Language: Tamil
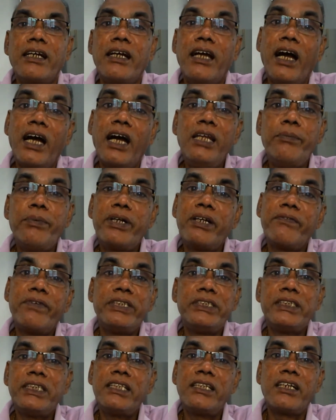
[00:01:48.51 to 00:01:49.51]
காலி பண்ண
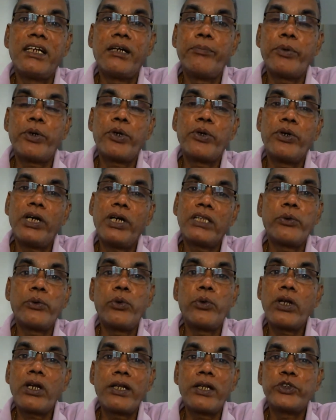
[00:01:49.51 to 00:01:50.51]
வச்சதுக்கு அப்புறம் அந்த
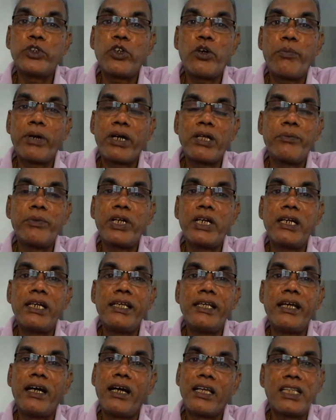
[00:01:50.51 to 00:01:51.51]
ஒன்றரை லட்ச ரூபா பணம் இருக்கு
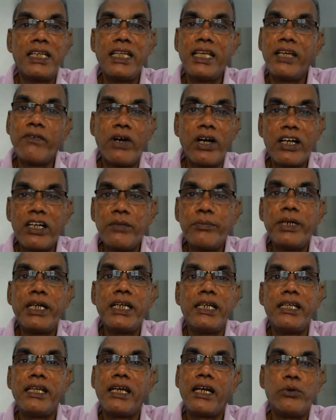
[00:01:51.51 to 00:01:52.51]
இல்லையா அதை நீங்க வாங்கணுமா
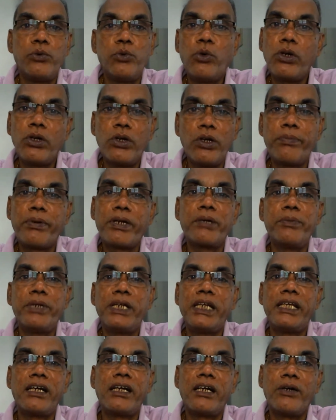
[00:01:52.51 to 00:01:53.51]
இல்லையா உங்களுடைய பணம்
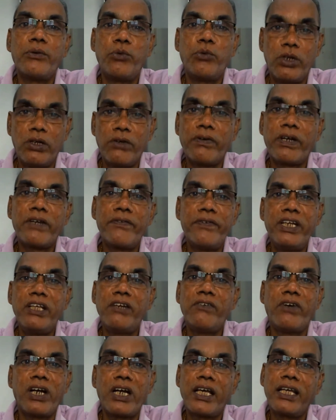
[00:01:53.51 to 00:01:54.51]
இல்லையா உங்களுக்கு வர வேண்டிய
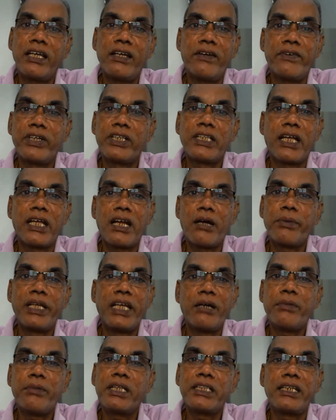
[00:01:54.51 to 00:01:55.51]
வாடகை அவங்க தராம
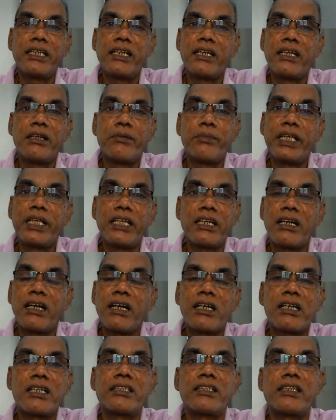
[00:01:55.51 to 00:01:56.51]
ஏமாத்திட்டாரு அப்படிங்கிற
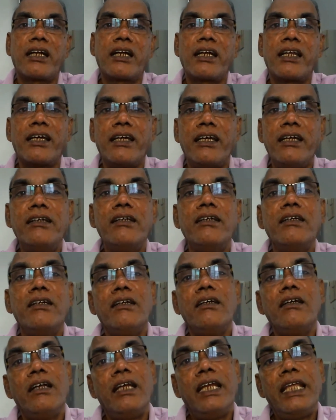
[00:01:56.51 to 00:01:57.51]
காரணத்தினால
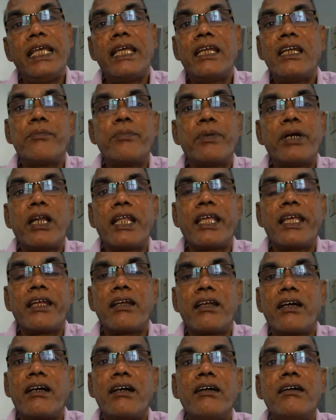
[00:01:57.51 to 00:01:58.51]
நீங்க என்ன
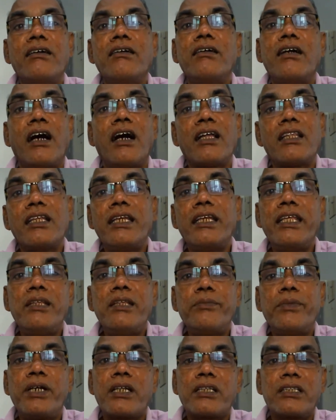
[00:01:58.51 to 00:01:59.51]
பண்றீங்கன்னா அதை
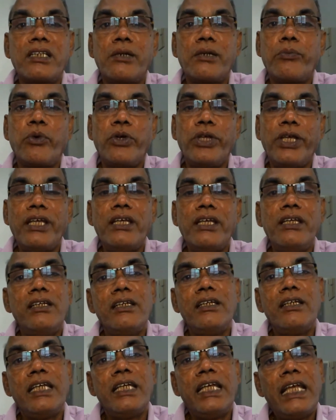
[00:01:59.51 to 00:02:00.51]
நீதிமன்றத்தில் போய்
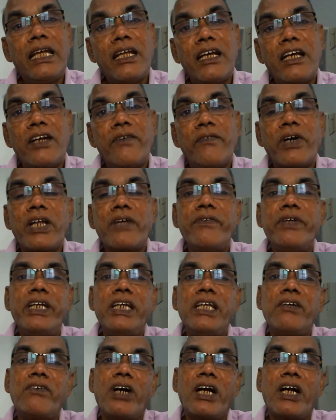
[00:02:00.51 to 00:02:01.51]
எனக்கு வர
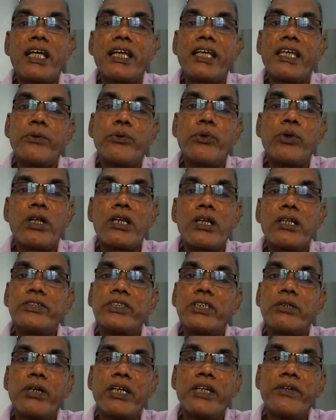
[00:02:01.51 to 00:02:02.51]
வேண்டிய வாடகை ஒன்றரை லட்ச
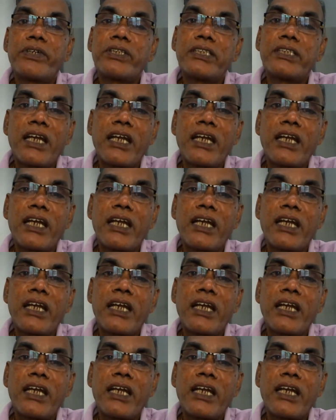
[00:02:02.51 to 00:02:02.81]
ரூபாய் இவர்